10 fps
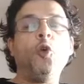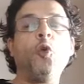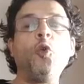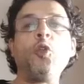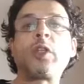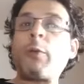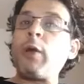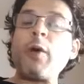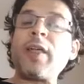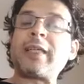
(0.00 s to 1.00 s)
وتوا
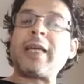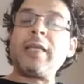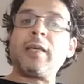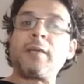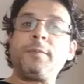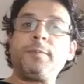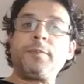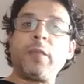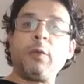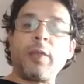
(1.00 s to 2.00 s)
الوضع تغير
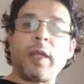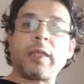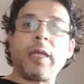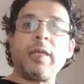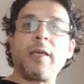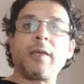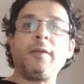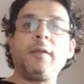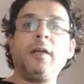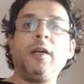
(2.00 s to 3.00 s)
الوضع تغير
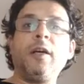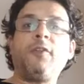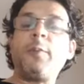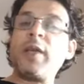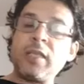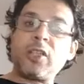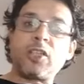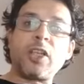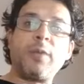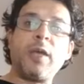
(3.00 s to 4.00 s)
آه، فما ياسر
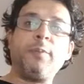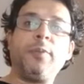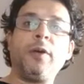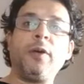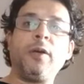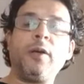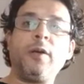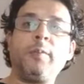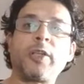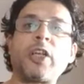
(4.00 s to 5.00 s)
شباب
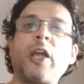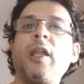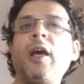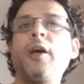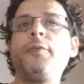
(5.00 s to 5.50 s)
آه، ما شاء الله